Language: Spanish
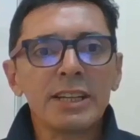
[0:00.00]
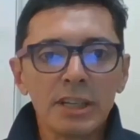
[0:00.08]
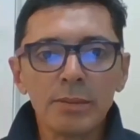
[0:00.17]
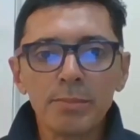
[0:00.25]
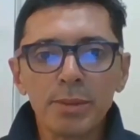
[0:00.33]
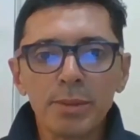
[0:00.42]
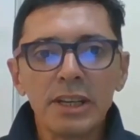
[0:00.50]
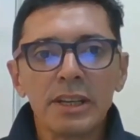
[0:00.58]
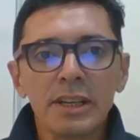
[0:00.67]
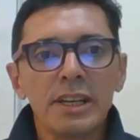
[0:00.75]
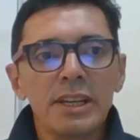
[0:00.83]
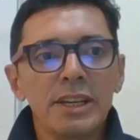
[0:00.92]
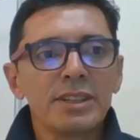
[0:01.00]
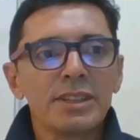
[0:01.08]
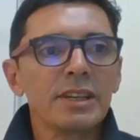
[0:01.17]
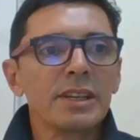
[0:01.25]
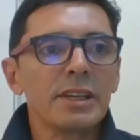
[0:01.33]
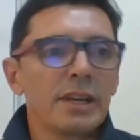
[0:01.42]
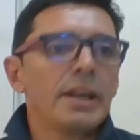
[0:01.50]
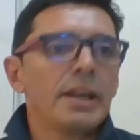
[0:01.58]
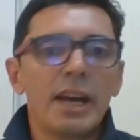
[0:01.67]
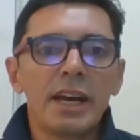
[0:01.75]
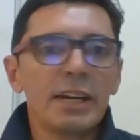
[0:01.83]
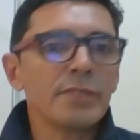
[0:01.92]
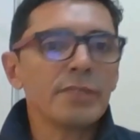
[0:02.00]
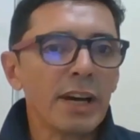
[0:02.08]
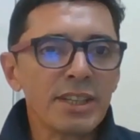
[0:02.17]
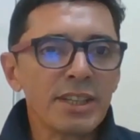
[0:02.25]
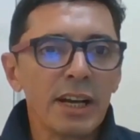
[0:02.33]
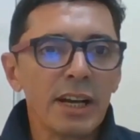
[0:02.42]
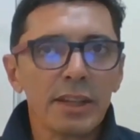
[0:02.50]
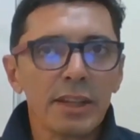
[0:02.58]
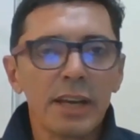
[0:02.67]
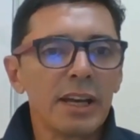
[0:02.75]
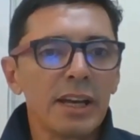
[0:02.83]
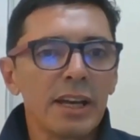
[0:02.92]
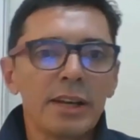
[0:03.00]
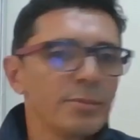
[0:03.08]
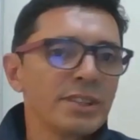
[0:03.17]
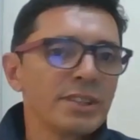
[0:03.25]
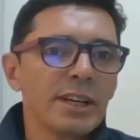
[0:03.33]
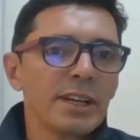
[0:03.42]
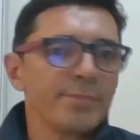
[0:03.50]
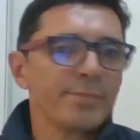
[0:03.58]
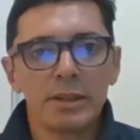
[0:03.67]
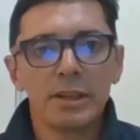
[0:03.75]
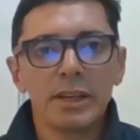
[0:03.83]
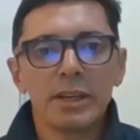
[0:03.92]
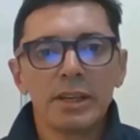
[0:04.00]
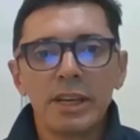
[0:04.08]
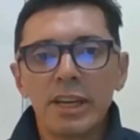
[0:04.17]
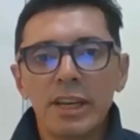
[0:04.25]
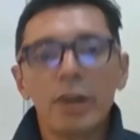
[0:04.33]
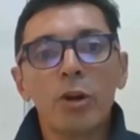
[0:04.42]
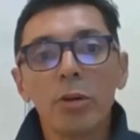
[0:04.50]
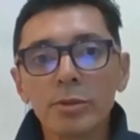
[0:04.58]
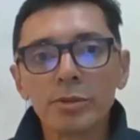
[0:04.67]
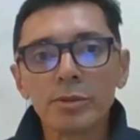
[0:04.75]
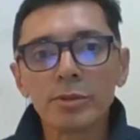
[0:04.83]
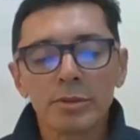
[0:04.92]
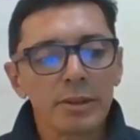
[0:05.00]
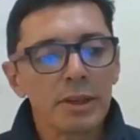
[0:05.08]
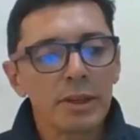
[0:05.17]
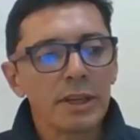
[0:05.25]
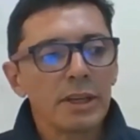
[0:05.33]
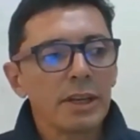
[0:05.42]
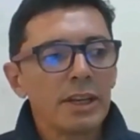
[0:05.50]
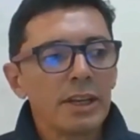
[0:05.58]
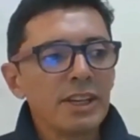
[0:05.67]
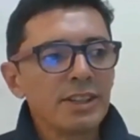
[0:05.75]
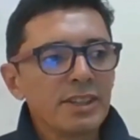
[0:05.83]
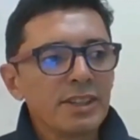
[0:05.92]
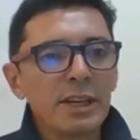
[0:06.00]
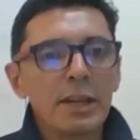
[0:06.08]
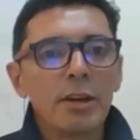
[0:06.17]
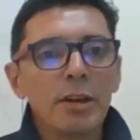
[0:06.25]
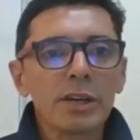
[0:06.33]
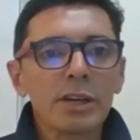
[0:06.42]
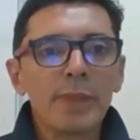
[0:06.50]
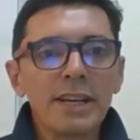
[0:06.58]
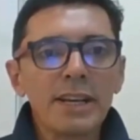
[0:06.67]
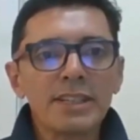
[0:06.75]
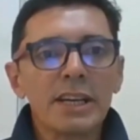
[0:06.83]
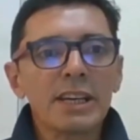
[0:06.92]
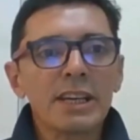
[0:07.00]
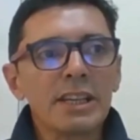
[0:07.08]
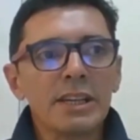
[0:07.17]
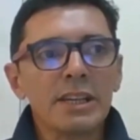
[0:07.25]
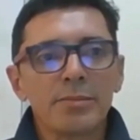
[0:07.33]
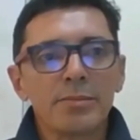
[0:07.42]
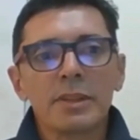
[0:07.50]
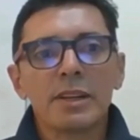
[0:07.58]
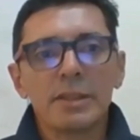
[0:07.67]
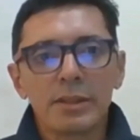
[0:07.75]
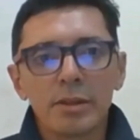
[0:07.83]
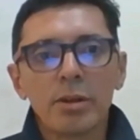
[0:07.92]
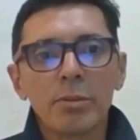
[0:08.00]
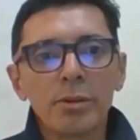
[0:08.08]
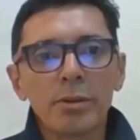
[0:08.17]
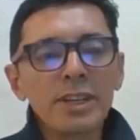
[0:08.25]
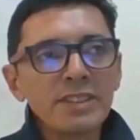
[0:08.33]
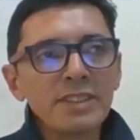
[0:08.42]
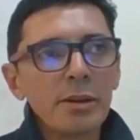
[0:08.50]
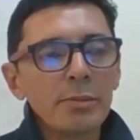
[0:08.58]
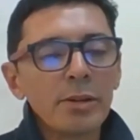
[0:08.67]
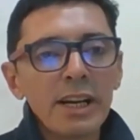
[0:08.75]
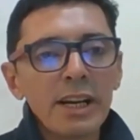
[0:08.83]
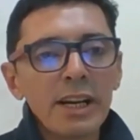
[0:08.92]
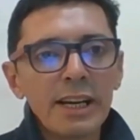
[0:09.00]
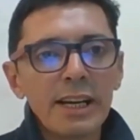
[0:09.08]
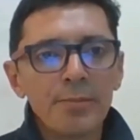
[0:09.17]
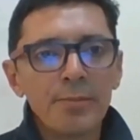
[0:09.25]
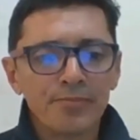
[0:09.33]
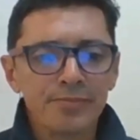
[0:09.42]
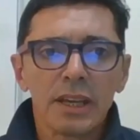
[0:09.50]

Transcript: siempre hay fallas, eh, o sea, siempre. Es común. lo que pasa que como bien sabemos acá,